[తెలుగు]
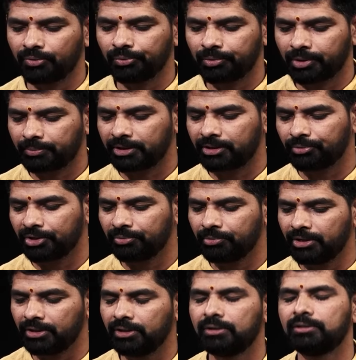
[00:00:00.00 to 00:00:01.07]
నవంబర్ మంత్ మనకి
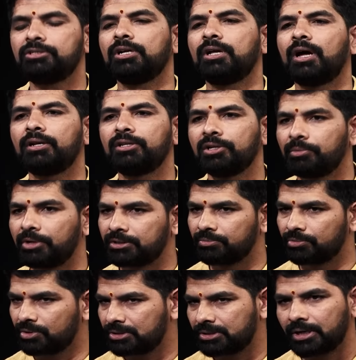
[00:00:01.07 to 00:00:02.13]
బిగినింగ్ నుంచి కార్తీక
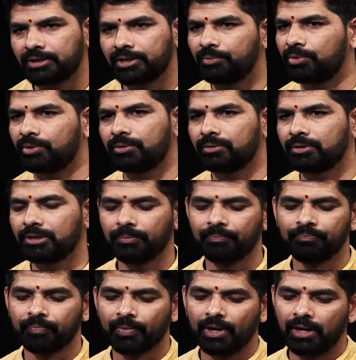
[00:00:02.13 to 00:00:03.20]
మాసంతో స్టార్ట్ అయిపోతుంది
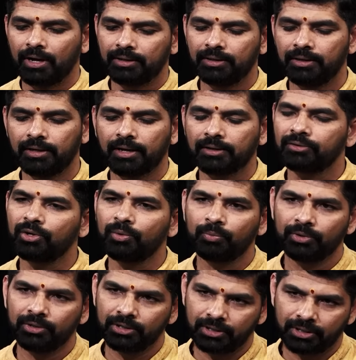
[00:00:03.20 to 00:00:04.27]
అది ఎంతో
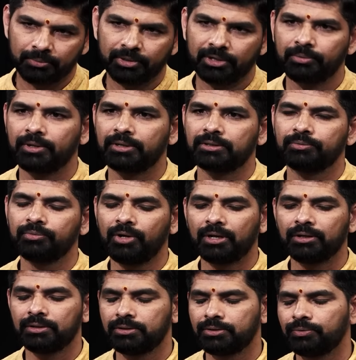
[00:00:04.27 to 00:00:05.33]
పుణ్యకరమైన మాసము
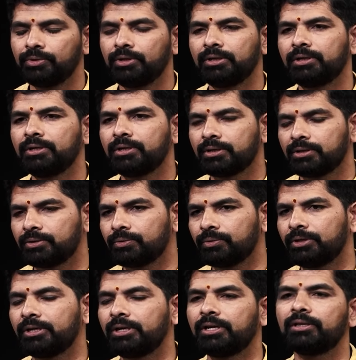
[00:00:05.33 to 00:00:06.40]
అది శివులకి
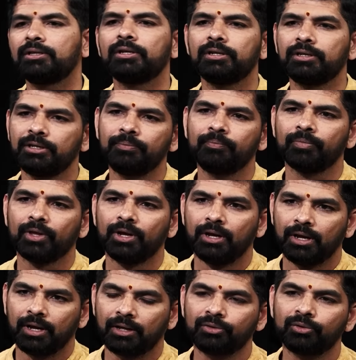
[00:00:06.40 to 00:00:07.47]
కేశవులకి ఇద్దరికి
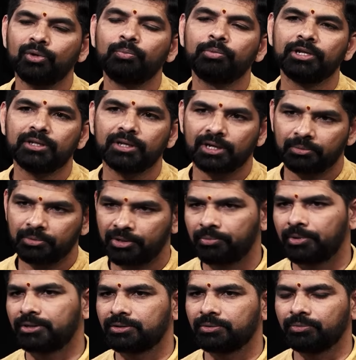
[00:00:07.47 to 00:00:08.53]
ఎంతో ప్రీతికరమైన
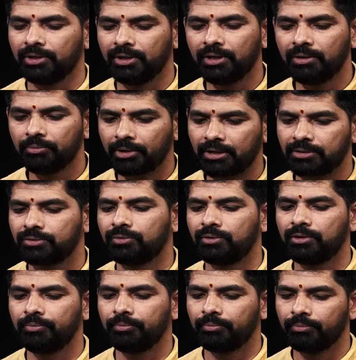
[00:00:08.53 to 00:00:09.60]
మాసం ఈ
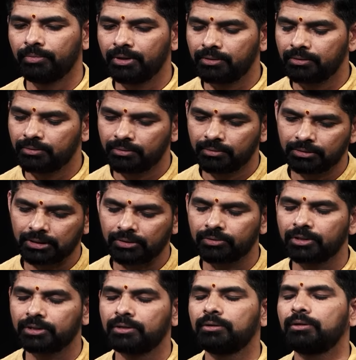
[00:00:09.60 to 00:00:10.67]
మాసంలో మీకు
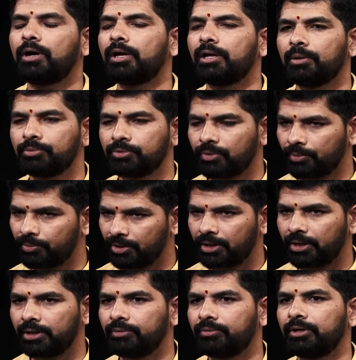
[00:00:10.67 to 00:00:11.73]
తెలవని కదా అయ్యప్ప స్వాములు
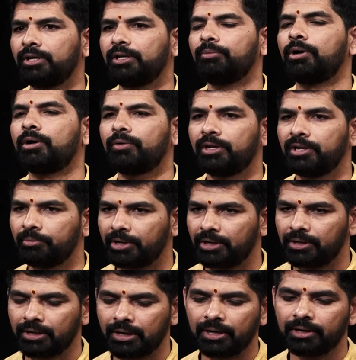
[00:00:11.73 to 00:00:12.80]
కానివ్వండి భవానీ
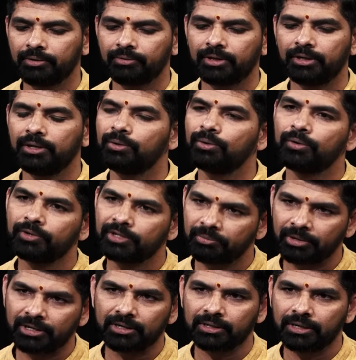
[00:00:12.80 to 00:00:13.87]
మాలలు కానివ్వండి గోవింద
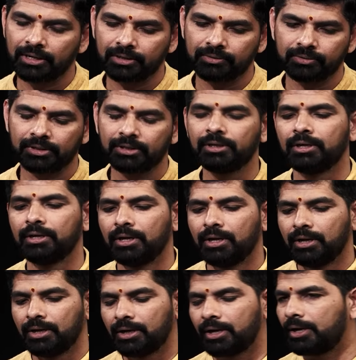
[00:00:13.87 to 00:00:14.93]
మాలలు కానివ్వండి
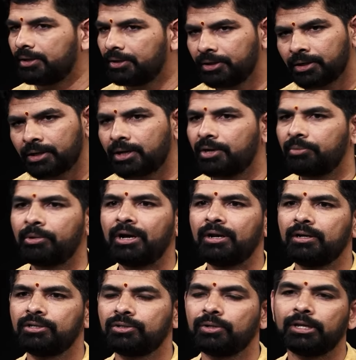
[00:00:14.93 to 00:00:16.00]
ఇలా అన్ని రకాల
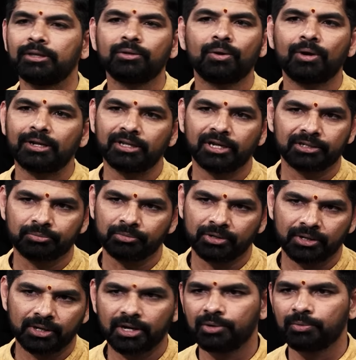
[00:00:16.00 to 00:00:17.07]
మాలలు వేసుకుని ఎంతో
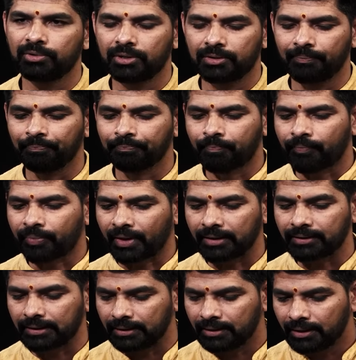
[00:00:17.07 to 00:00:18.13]
ఆధ్యాత్మికంగా గడుపుతారు
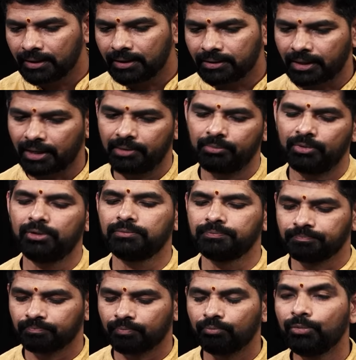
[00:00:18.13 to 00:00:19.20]
అయితే ఈ టైంలో
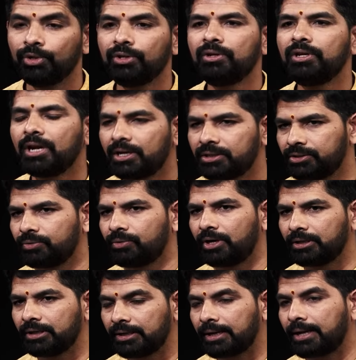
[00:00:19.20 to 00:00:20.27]
మిథున రాశి
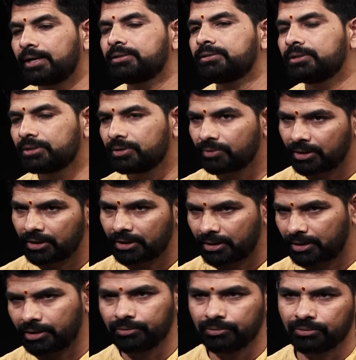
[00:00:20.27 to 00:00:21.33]
వాళ్ళకి గ్రహస్థితి వల్ల
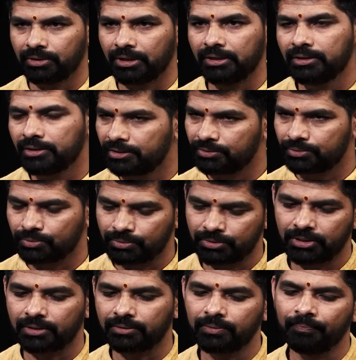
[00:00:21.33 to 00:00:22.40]
ఎలా అనేది నేను
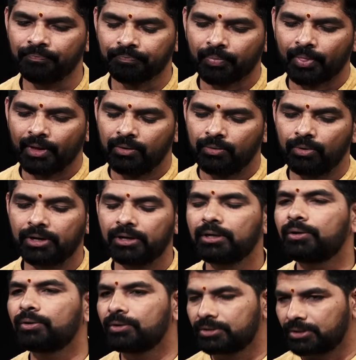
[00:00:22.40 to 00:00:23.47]
చూశాను
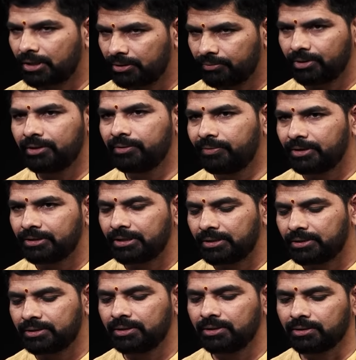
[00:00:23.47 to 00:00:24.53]
ఒకటికి రెండు సార్లు వెరిఫై
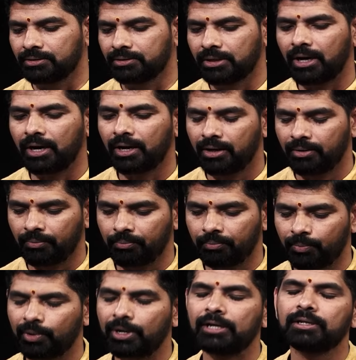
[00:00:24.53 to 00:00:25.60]
చేసి చాలా
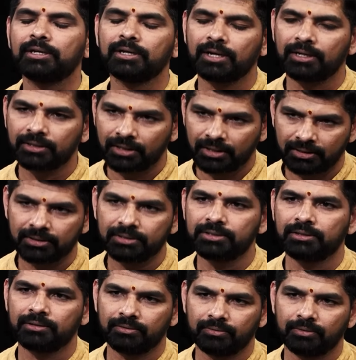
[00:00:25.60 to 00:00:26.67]
పురాతన గ్రంథాలన్నీ
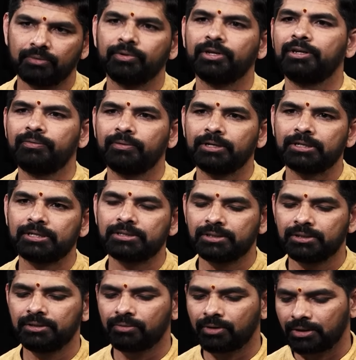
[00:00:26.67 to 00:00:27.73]
వెరిఫై
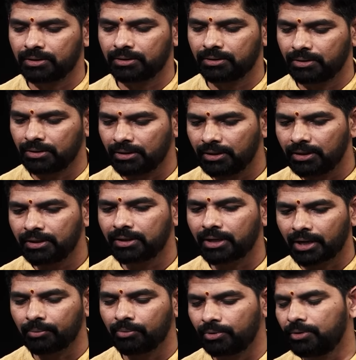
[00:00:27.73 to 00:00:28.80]
చేసి వాళ్ళకి ఈ
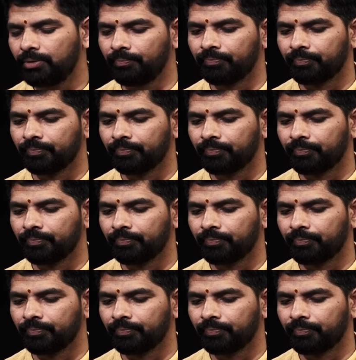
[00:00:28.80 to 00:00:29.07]
టైంలో